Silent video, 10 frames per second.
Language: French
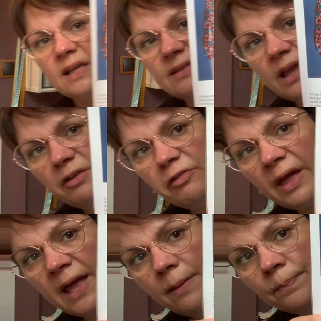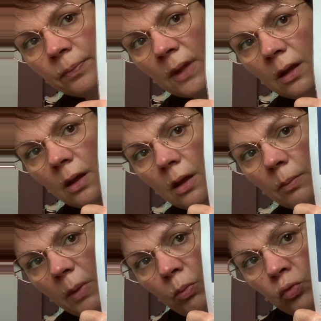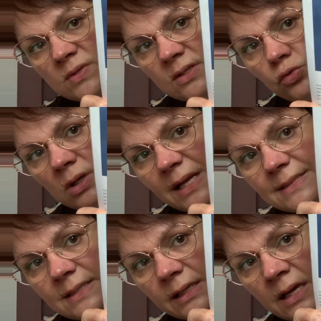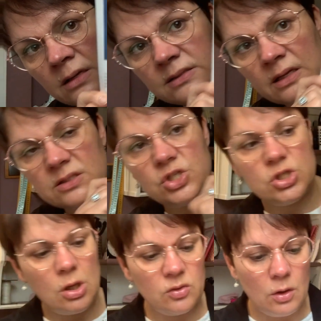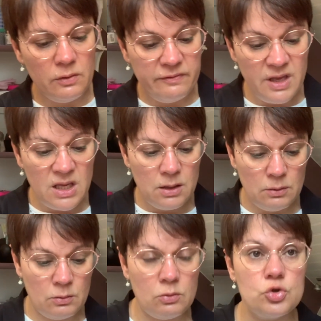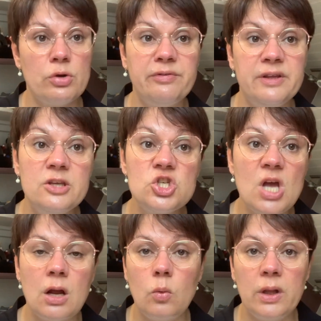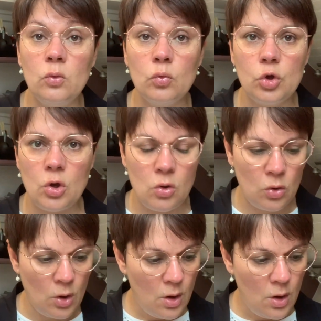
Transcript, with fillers: très frais. Mais bon, c'est du classique, hein. c'est un t-shirt colvé, euh, j'en fais déjà, quoi. Donc, euh,